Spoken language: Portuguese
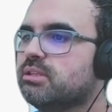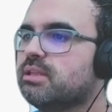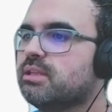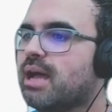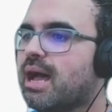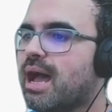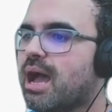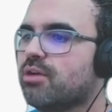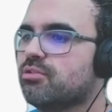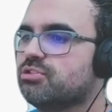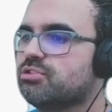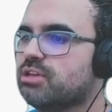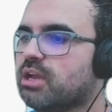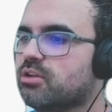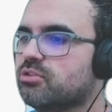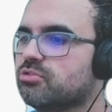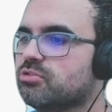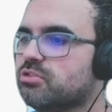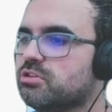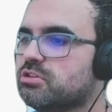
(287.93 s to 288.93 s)
dá o check
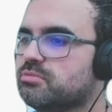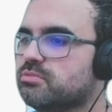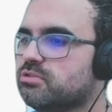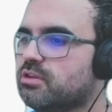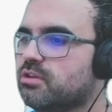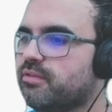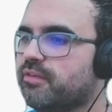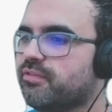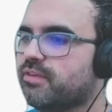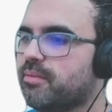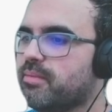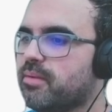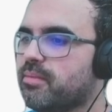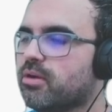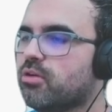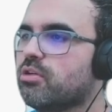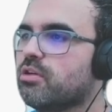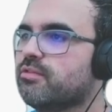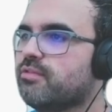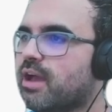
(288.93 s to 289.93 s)
no 2. Você vai ficar a mesma
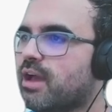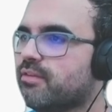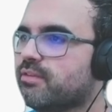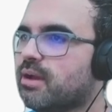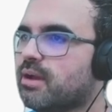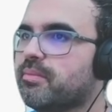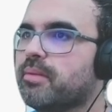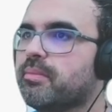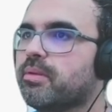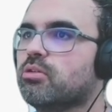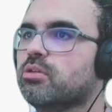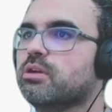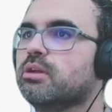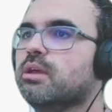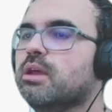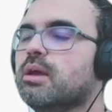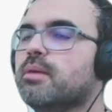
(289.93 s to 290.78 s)
cor, vai ficar a mesma cor.